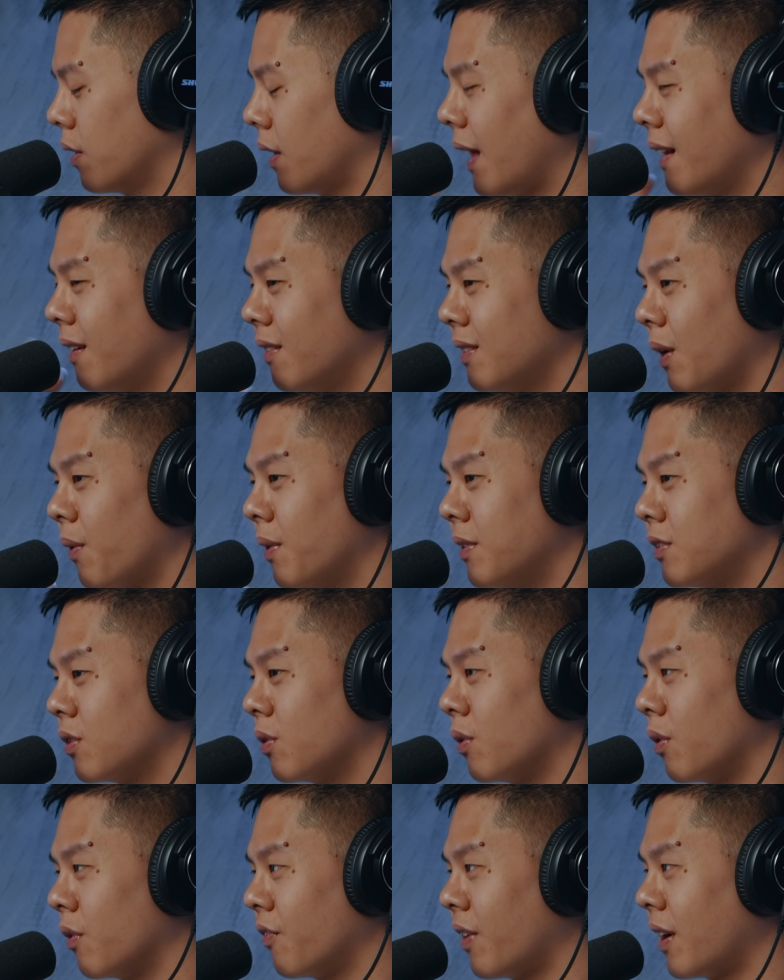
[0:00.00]
来到台湾之
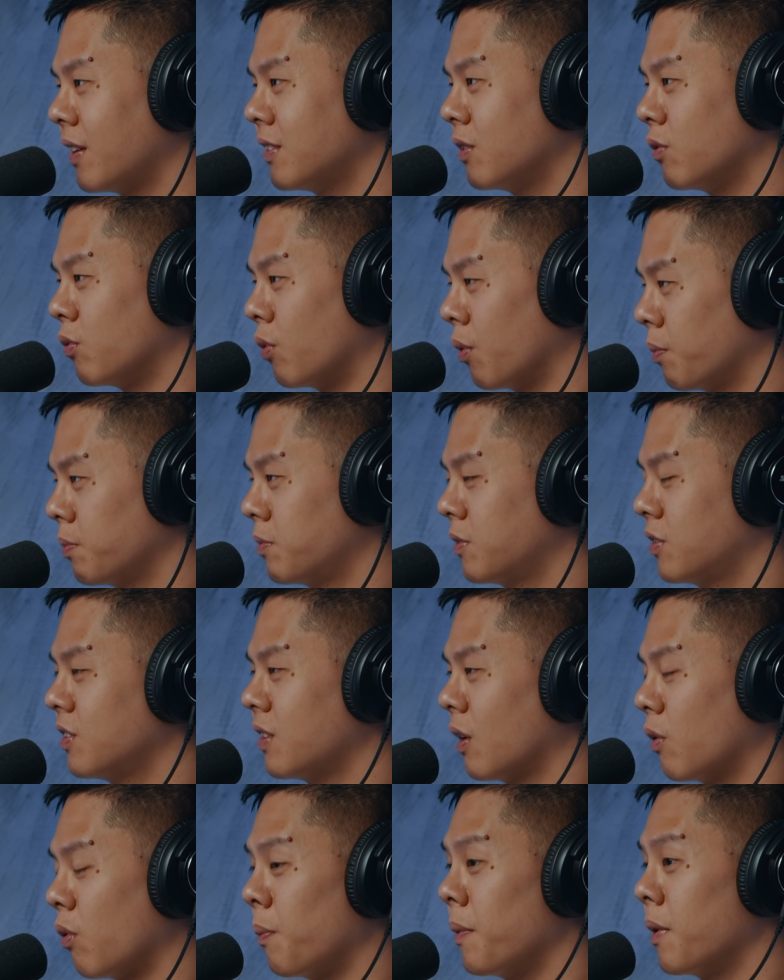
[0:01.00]
后，我发现我至
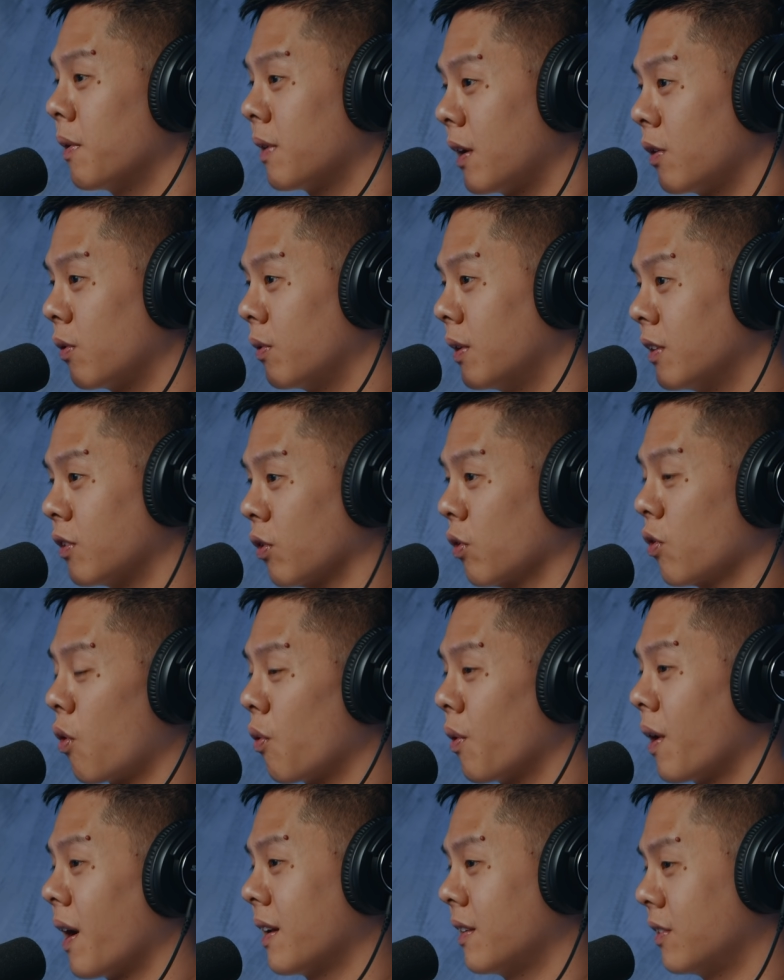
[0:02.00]
少我没有看过那种
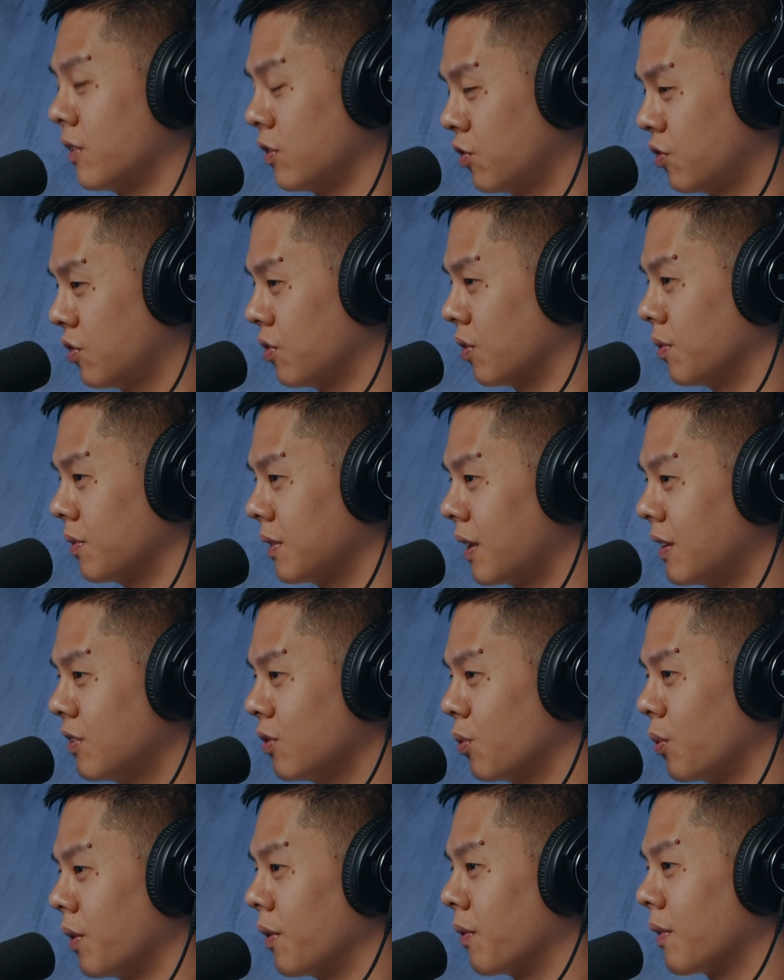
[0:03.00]
公开的秀，但
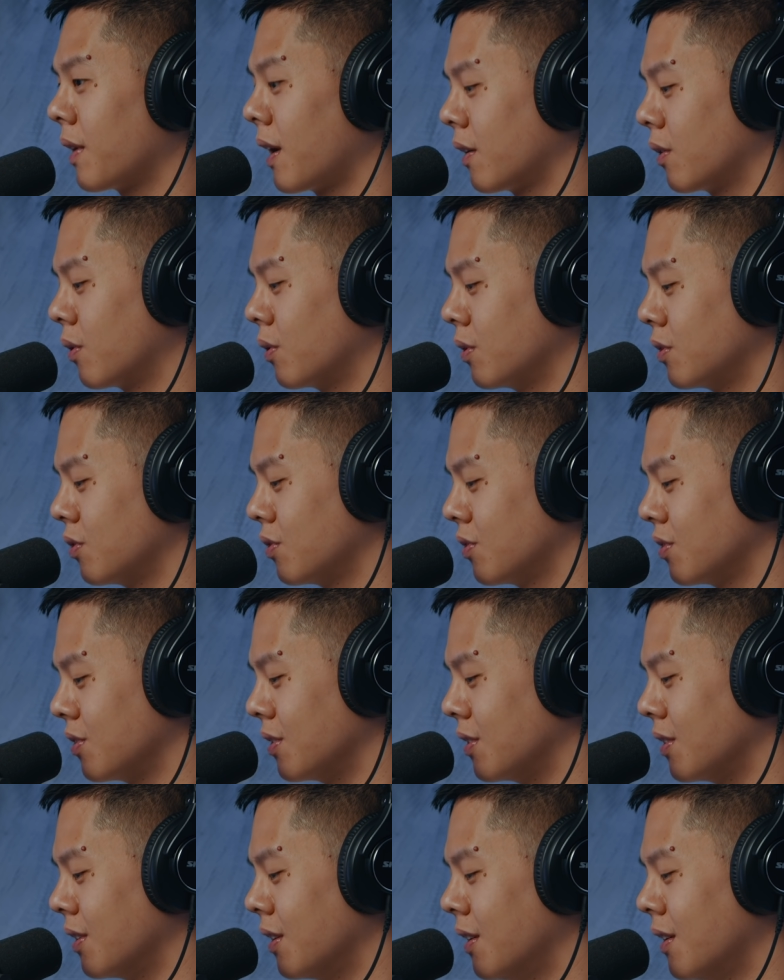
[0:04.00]
是我有看过，就
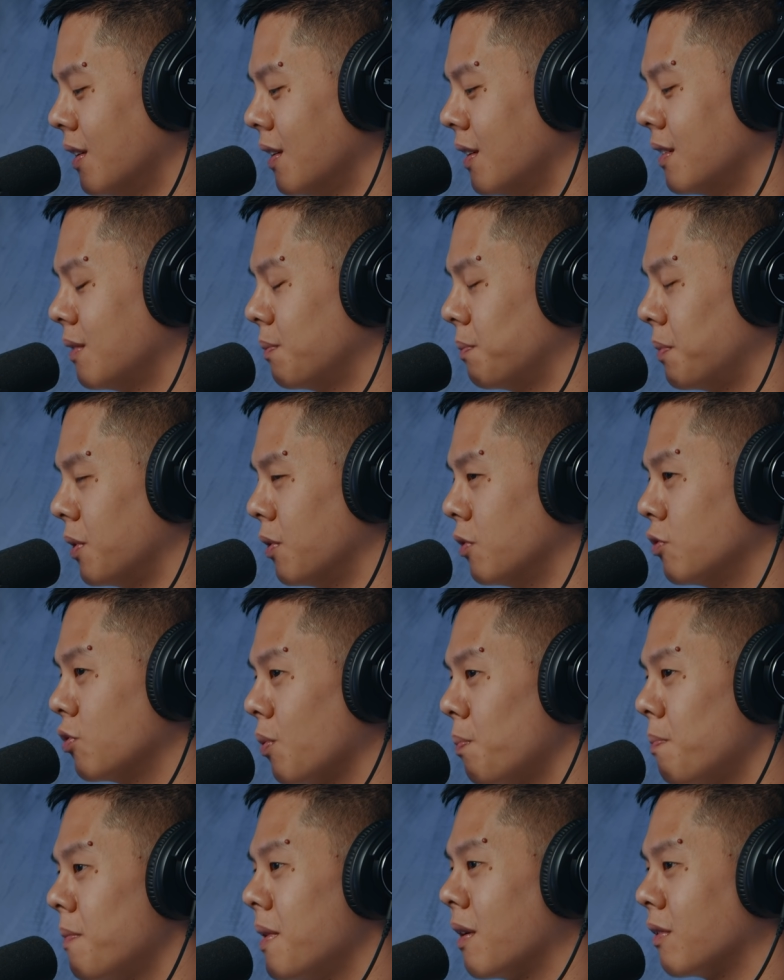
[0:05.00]
是比如
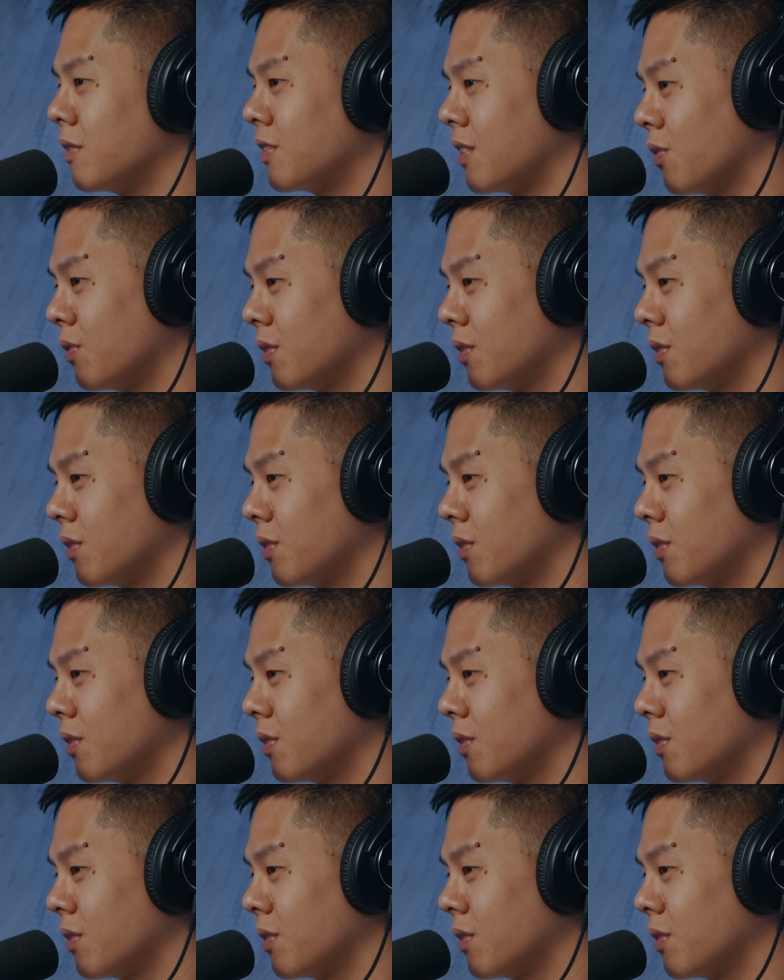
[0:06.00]
说庙，